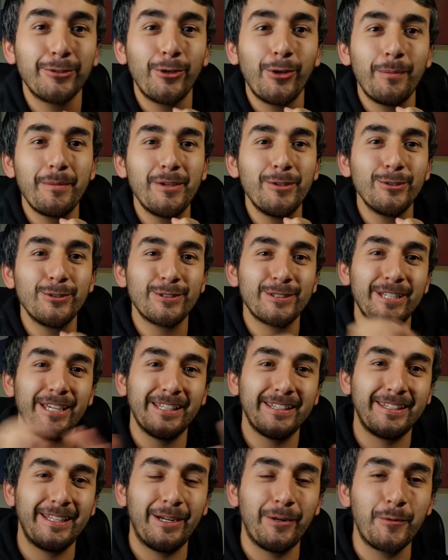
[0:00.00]
todo amigos,
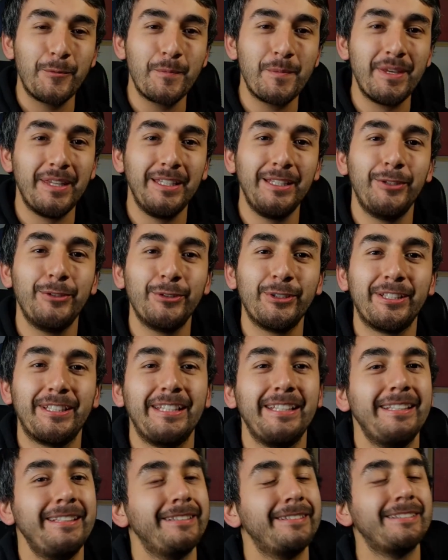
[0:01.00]
este era un videito
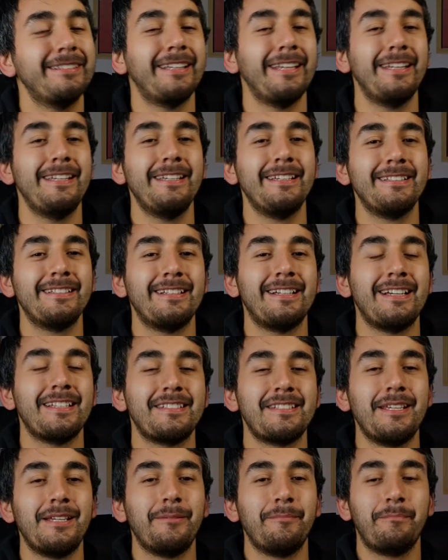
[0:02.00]
que quería
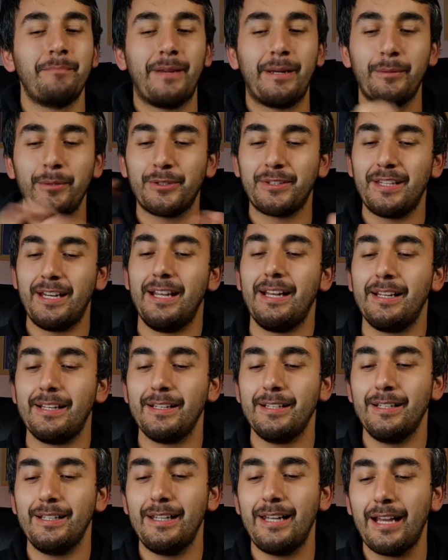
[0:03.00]
hacer para mostrar
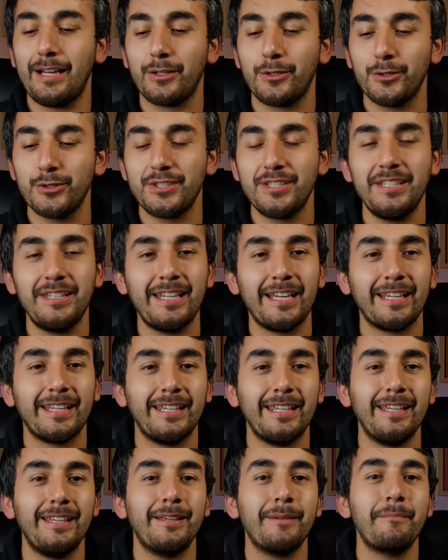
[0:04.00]
las cositas
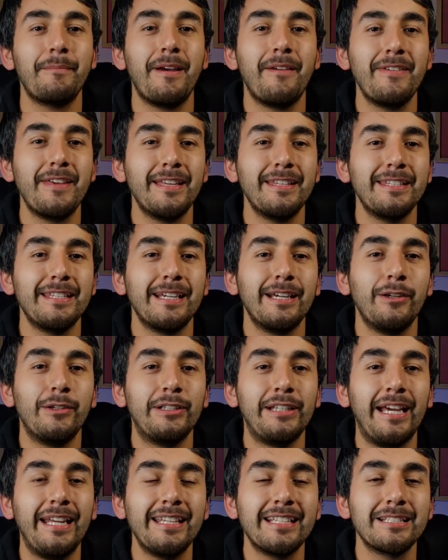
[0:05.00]
que me habían llegado
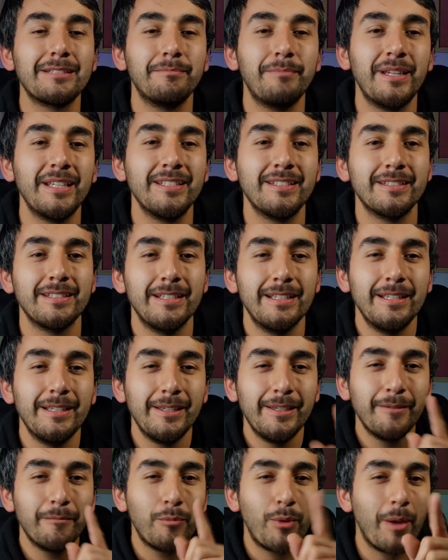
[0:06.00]
de AliExpress
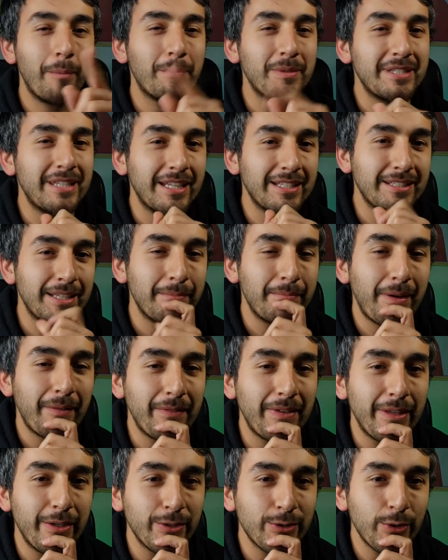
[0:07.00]
voy a empezar a hacer más
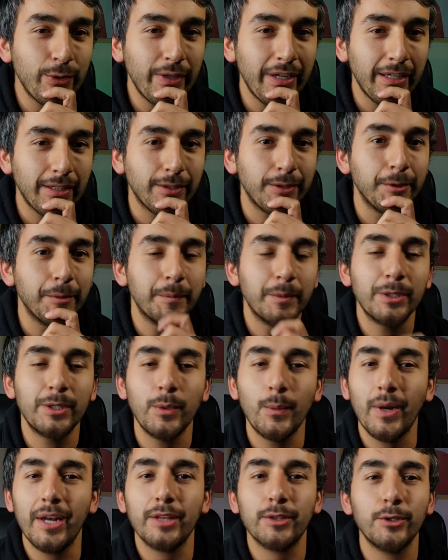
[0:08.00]
videos sobre esto, porque
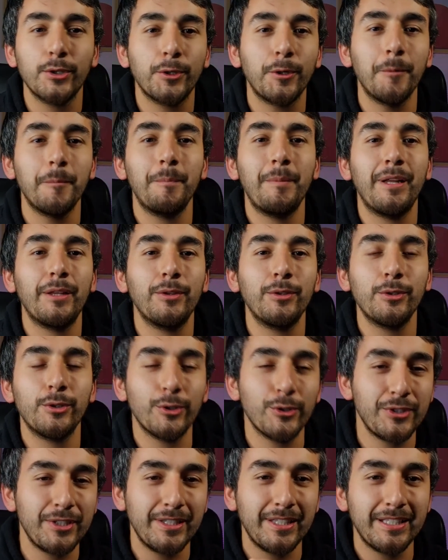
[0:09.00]
igual estoy comprando
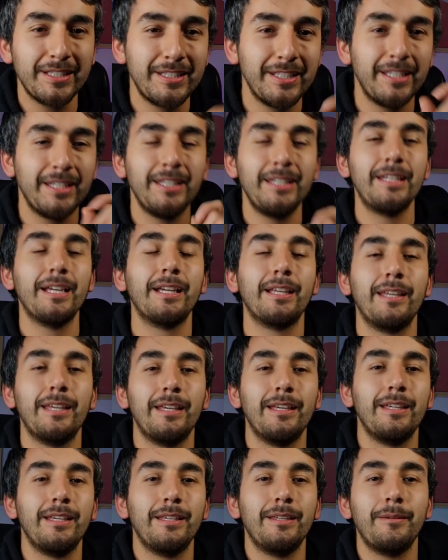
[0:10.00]
cositas chiquititas
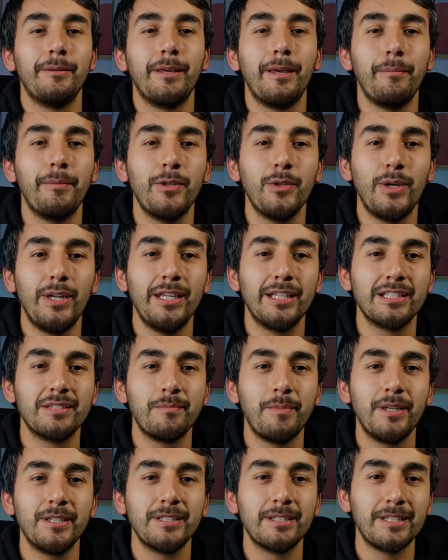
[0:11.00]
que, que pido
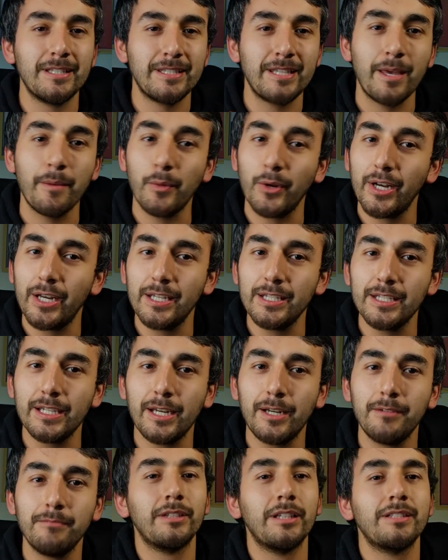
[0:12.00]
AliExpress que se demoran en
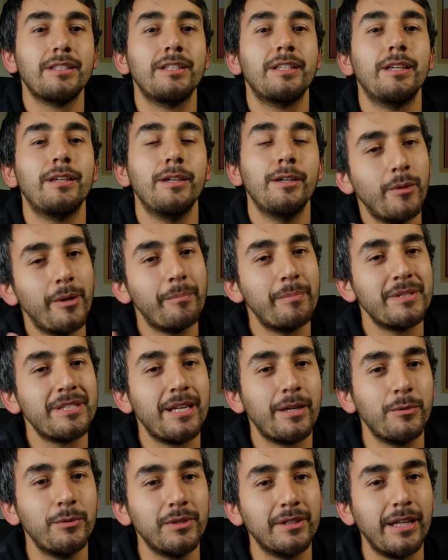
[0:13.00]
llegar, así que voy a empezar
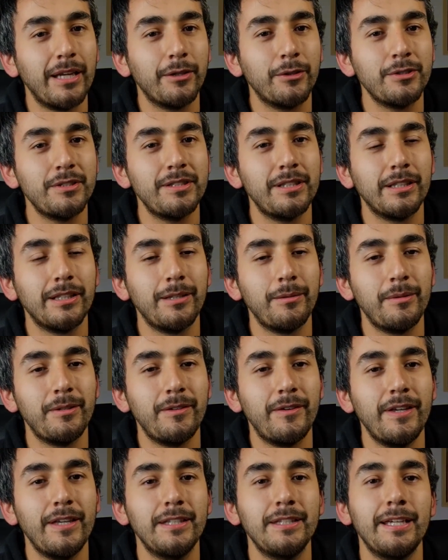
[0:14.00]
a juntar cositas que me
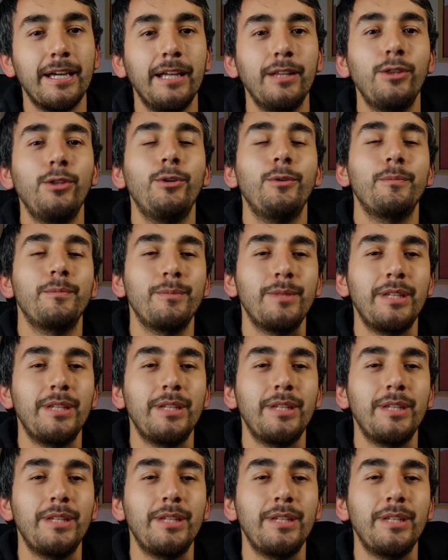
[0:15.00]
vayan llegando